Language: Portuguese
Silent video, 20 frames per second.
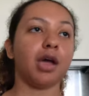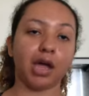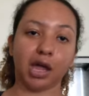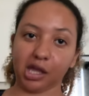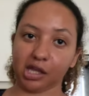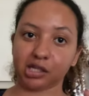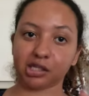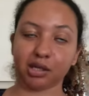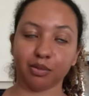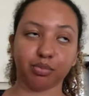
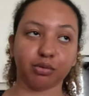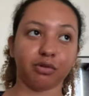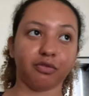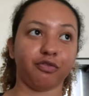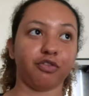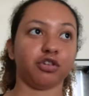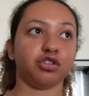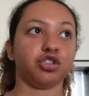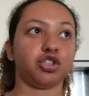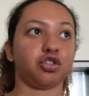É esse tipo de
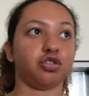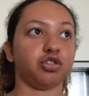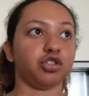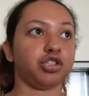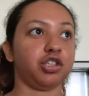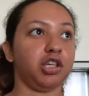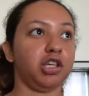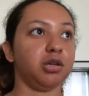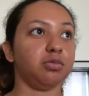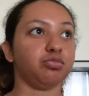telefones que
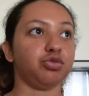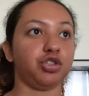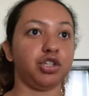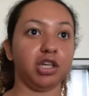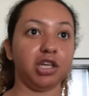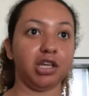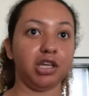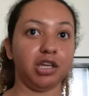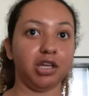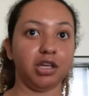nós tínhamos
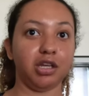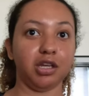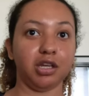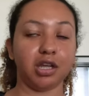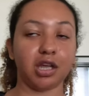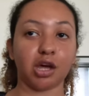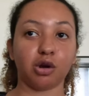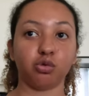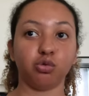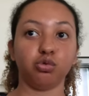
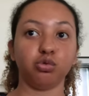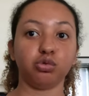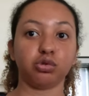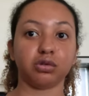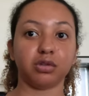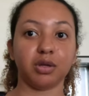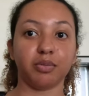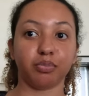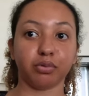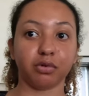e era o
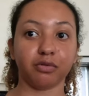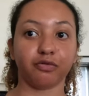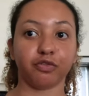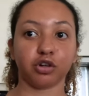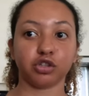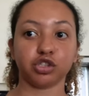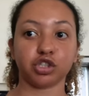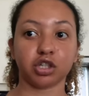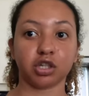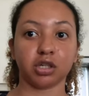tipo de
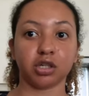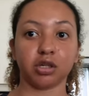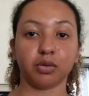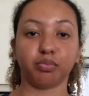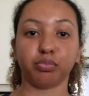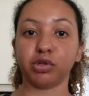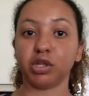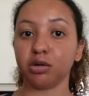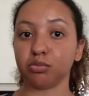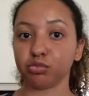telefones que
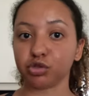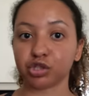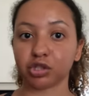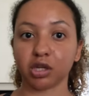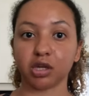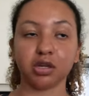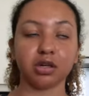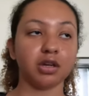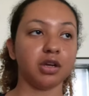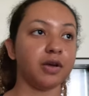podíamos
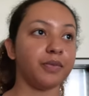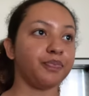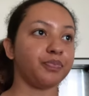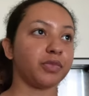ter,